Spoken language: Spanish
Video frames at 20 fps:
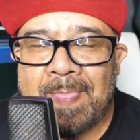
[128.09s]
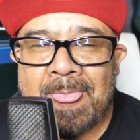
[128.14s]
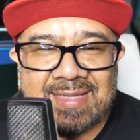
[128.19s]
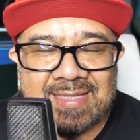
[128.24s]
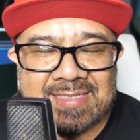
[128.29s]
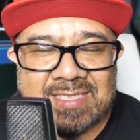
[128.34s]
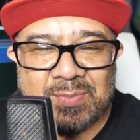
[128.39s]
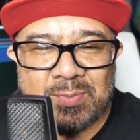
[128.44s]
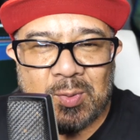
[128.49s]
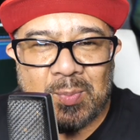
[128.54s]
En
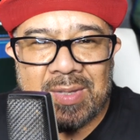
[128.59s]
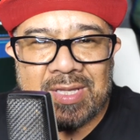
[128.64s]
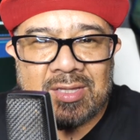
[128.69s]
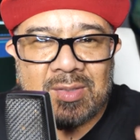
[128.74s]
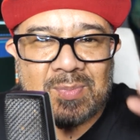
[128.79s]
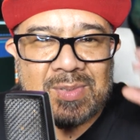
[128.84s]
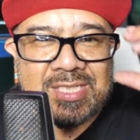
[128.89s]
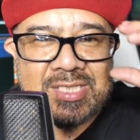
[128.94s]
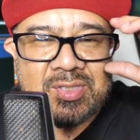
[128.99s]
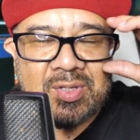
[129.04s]
este
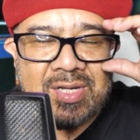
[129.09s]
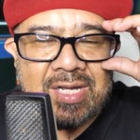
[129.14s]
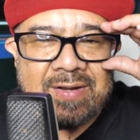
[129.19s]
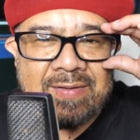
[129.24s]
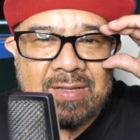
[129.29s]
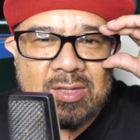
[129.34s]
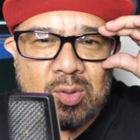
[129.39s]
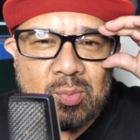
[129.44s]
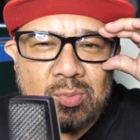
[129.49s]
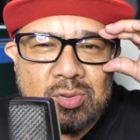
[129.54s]
momento pues estoy
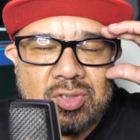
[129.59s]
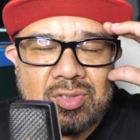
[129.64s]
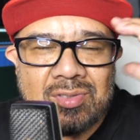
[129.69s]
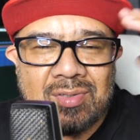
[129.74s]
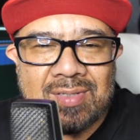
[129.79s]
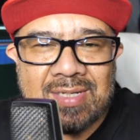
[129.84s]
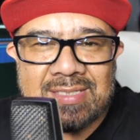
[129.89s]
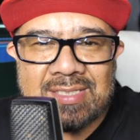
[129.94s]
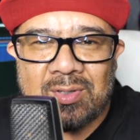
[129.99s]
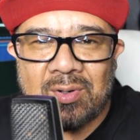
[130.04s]
grabando mucho
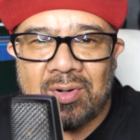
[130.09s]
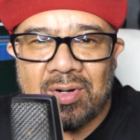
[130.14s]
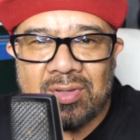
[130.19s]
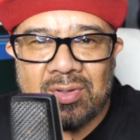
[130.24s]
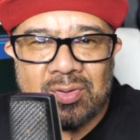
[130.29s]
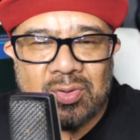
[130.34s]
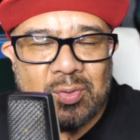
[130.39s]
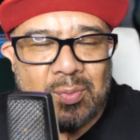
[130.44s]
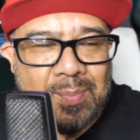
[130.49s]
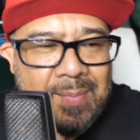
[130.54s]
lo que es
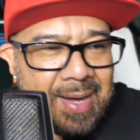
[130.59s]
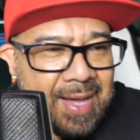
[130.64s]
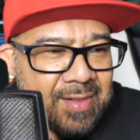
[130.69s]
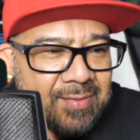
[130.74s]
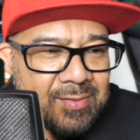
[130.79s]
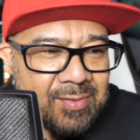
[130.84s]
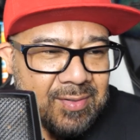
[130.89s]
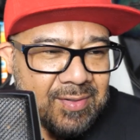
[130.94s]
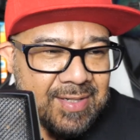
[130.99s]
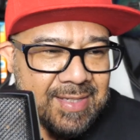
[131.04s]
corrido
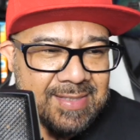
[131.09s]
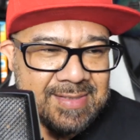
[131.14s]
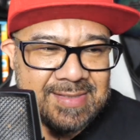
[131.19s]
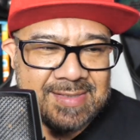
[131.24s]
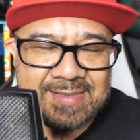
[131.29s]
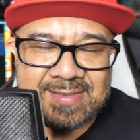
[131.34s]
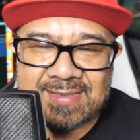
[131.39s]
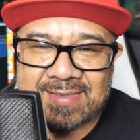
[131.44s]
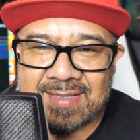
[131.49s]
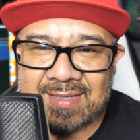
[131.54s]
tumbado, lo que es
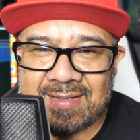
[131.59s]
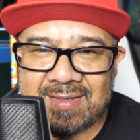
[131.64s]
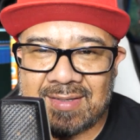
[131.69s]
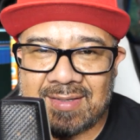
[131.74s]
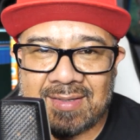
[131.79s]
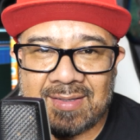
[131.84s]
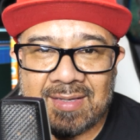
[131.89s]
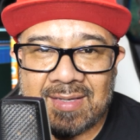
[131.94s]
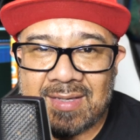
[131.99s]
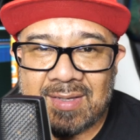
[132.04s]

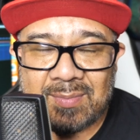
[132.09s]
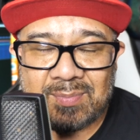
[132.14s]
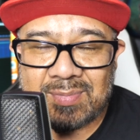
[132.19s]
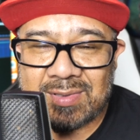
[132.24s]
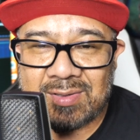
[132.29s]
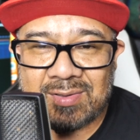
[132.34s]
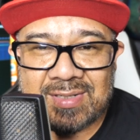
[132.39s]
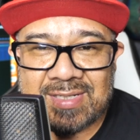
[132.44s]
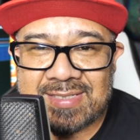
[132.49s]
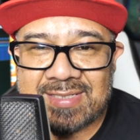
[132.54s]
este, pues
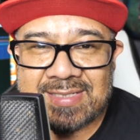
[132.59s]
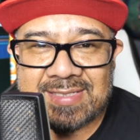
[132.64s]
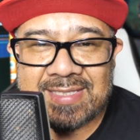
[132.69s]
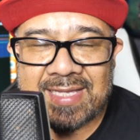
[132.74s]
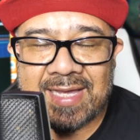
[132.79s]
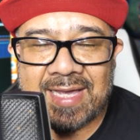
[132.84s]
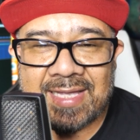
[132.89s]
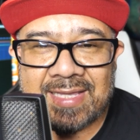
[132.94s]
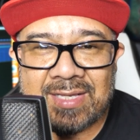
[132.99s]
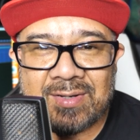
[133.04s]
lo que es
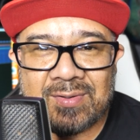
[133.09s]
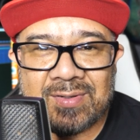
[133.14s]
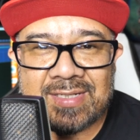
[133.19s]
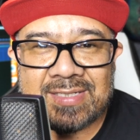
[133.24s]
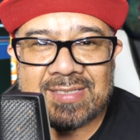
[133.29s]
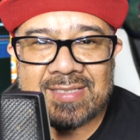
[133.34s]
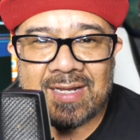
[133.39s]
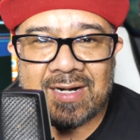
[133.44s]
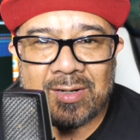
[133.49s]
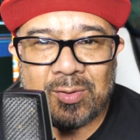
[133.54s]
este género que
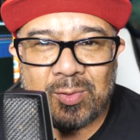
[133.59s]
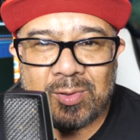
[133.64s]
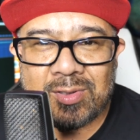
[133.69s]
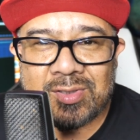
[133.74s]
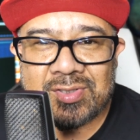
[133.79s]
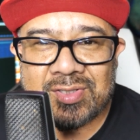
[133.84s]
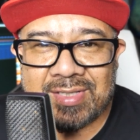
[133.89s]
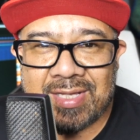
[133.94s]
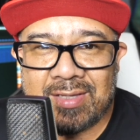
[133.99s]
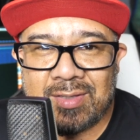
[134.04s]
está
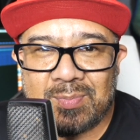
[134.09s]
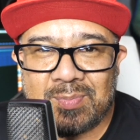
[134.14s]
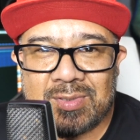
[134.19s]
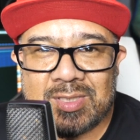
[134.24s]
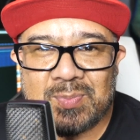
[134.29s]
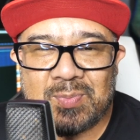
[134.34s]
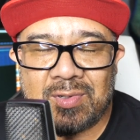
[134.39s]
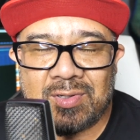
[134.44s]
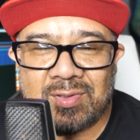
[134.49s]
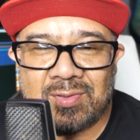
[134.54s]
revolucionando
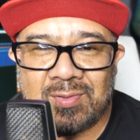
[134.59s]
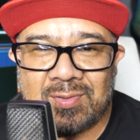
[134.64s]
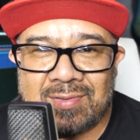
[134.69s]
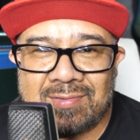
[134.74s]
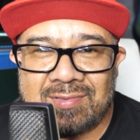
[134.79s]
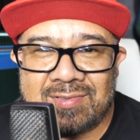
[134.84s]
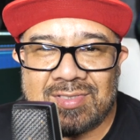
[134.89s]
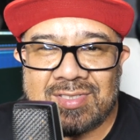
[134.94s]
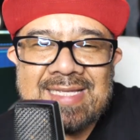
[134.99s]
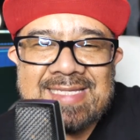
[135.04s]
pues por todos
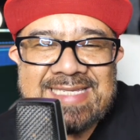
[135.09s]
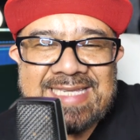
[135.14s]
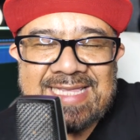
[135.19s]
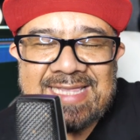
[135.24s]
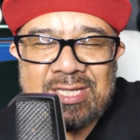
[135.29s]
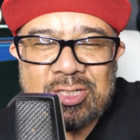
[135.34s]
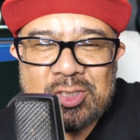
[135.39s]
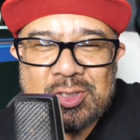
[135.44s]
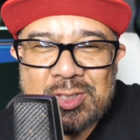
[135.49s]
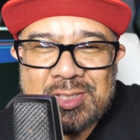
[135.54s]
los
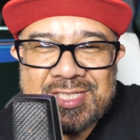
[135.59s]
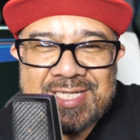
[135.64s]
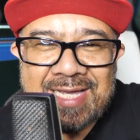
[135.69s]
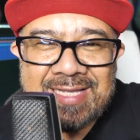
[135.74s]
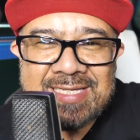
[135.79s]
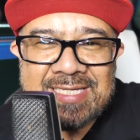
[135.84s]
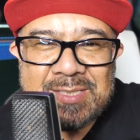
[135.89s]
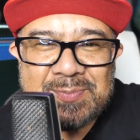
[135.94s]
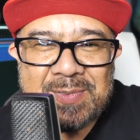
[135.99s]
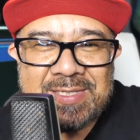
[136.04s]
sitios
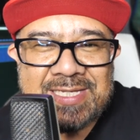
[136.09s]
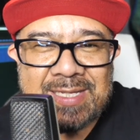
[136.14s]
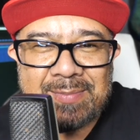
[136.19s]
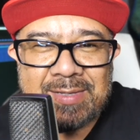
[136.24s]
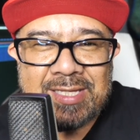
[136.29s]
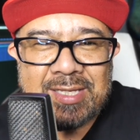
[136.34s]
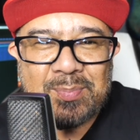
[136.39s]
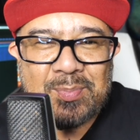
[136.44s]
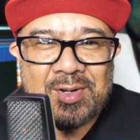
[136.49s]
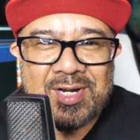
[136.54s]
sociales,
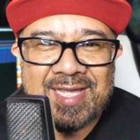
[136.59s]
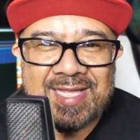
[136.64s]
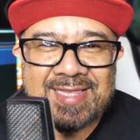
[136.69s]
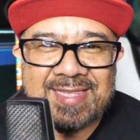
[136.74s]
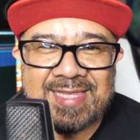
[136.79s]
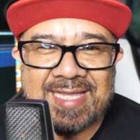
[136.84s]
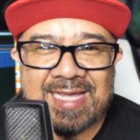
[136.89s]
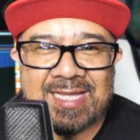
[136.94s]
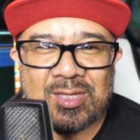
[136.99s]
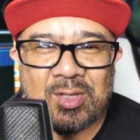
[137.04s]
especialmente por ahí en
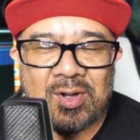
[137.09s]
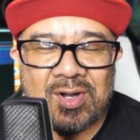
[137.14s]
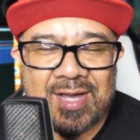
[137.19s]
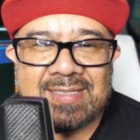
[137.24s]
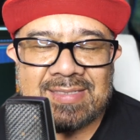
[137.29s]
TikTok.